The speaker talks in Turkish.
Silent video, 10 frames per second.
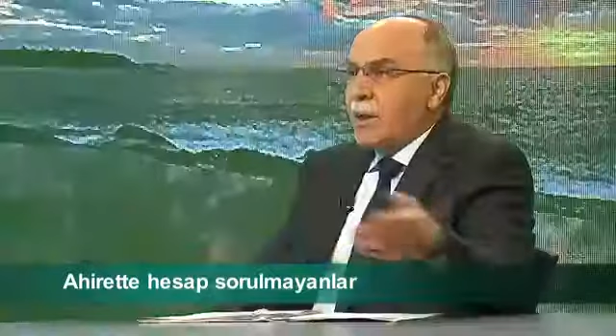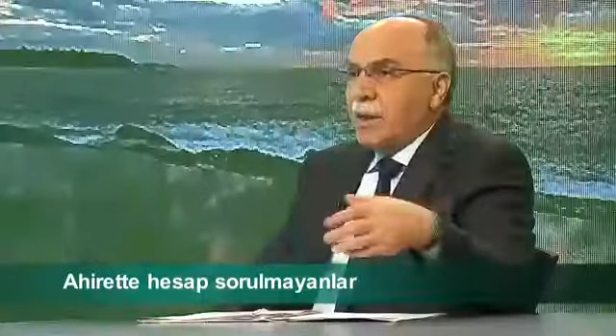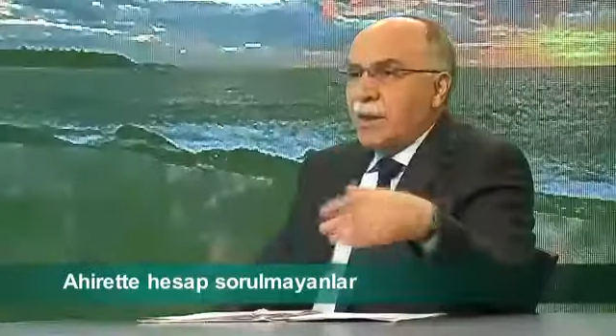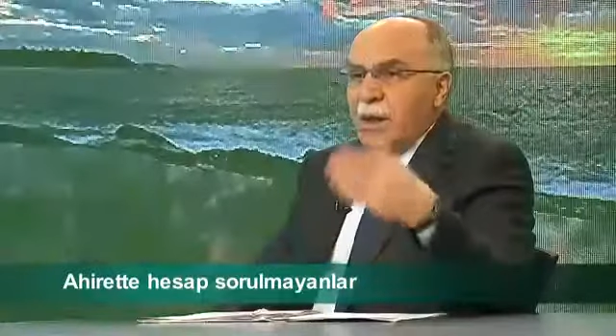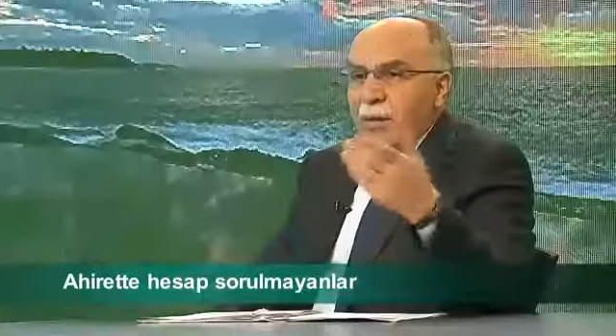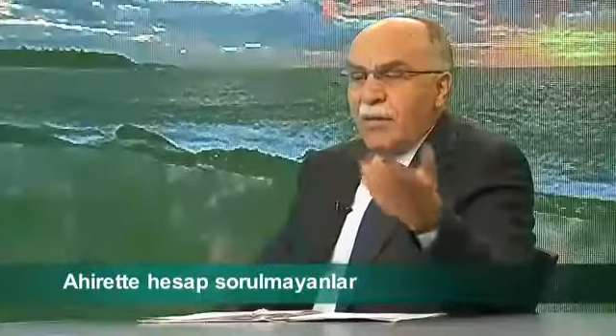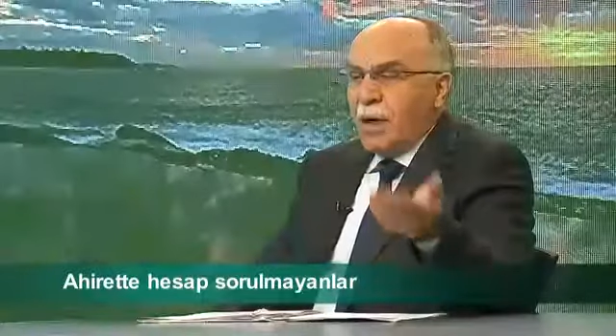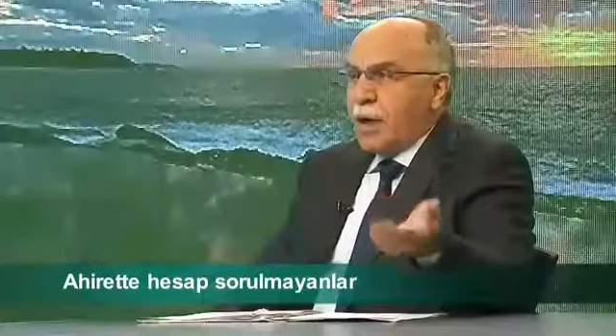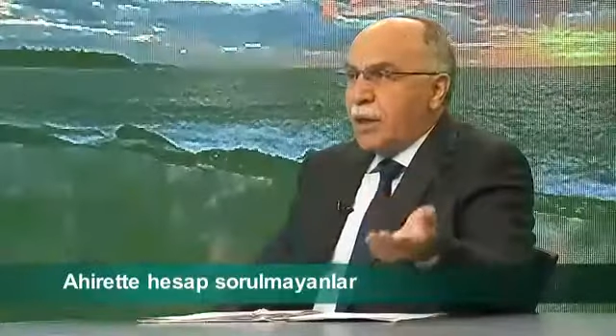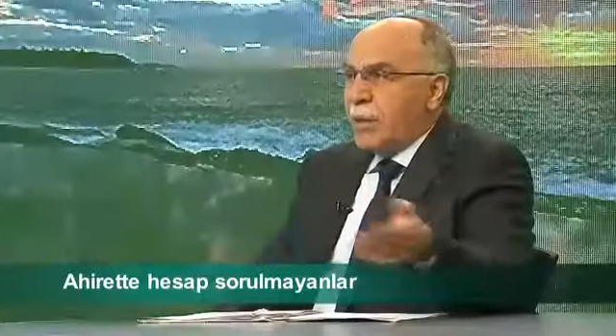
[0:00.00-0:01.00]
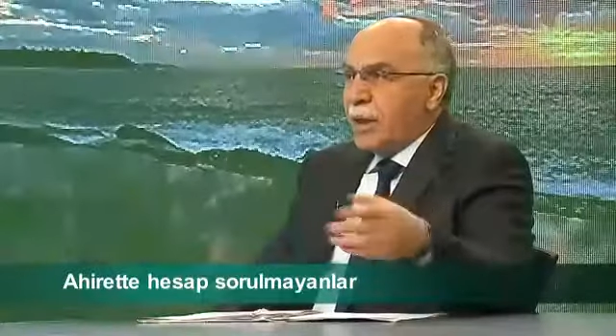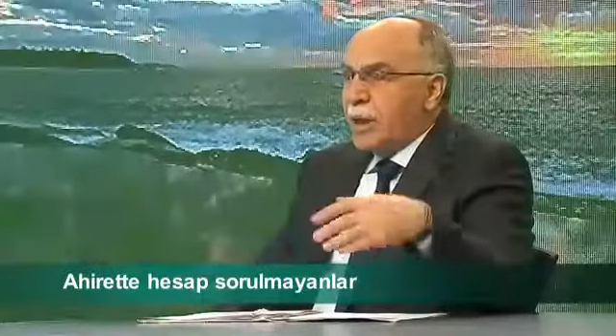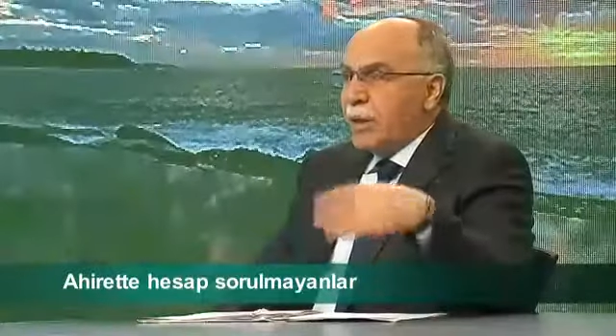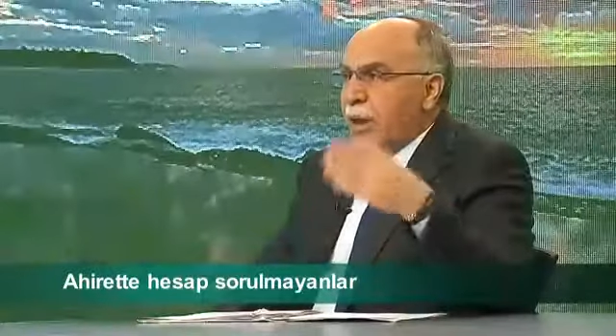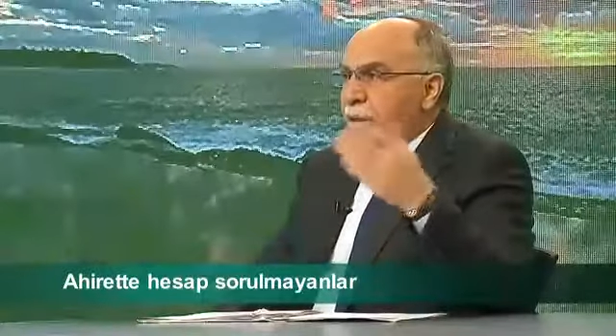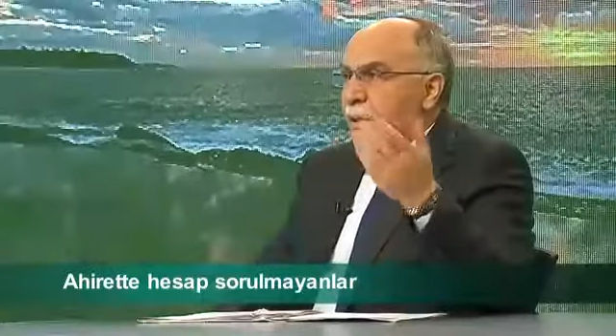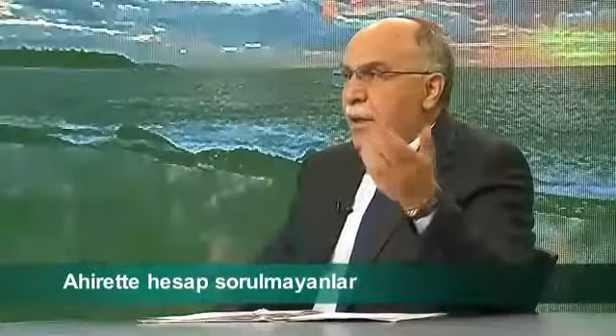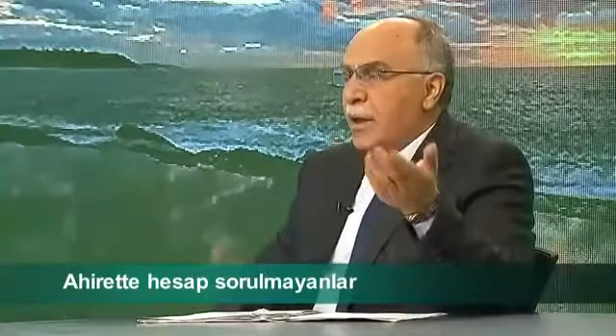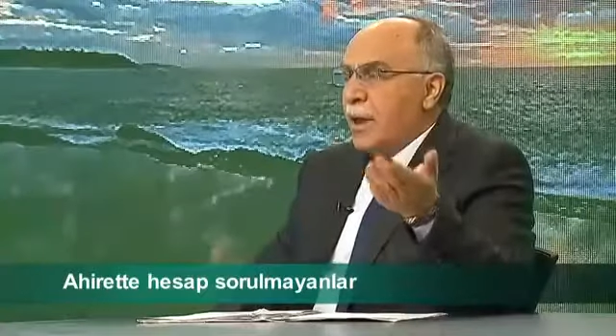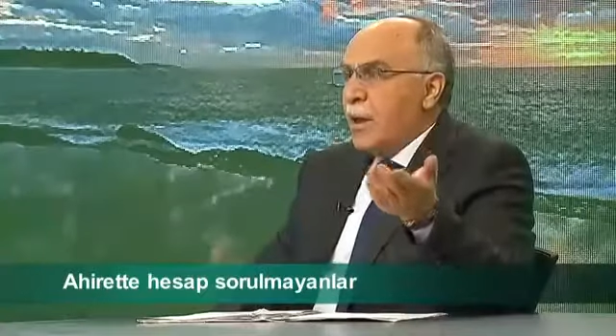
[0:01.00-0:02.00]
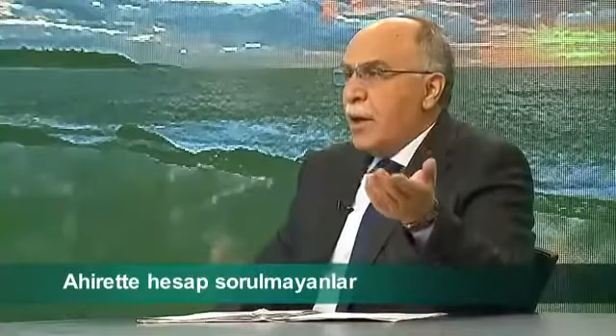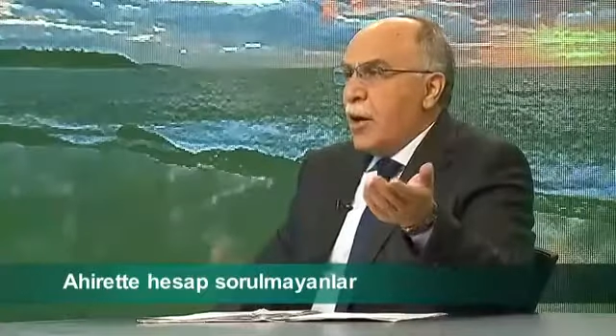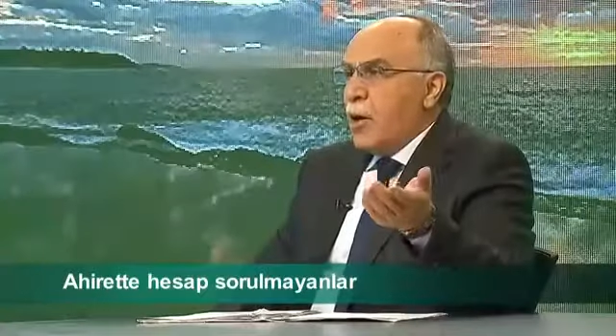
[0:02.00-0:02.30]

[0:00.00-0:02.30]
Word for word: Hazretlerine, Mevlana Adi Bağdadi Hazretlerine,